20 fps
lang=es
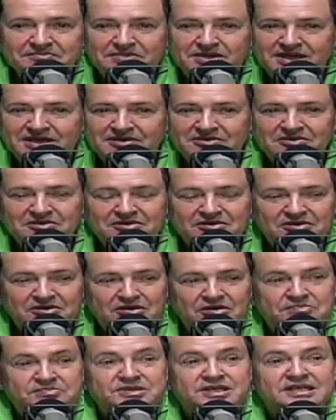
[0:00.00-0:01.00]

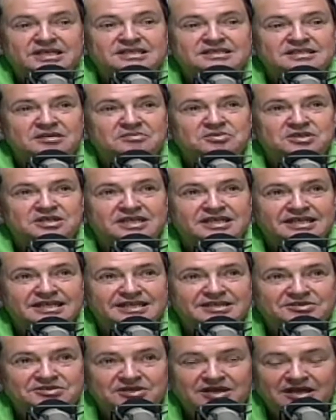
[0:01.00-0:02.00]
Pero pues aquí estamos de
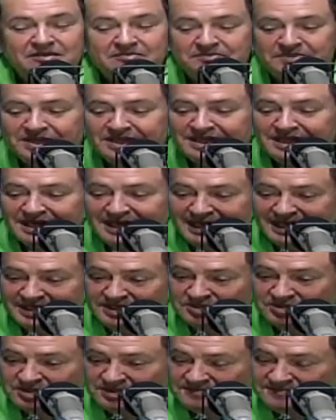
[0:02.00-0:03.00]
regreso y al pie del
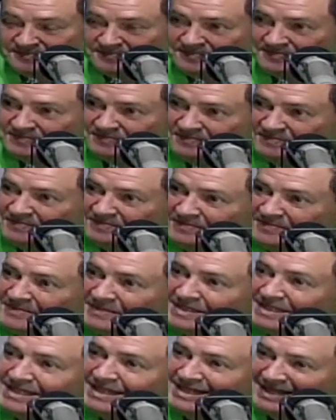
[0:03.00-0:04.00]
La casa llama de
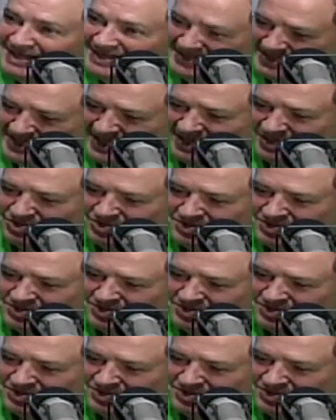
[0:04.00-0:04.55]
regreso. Exacto.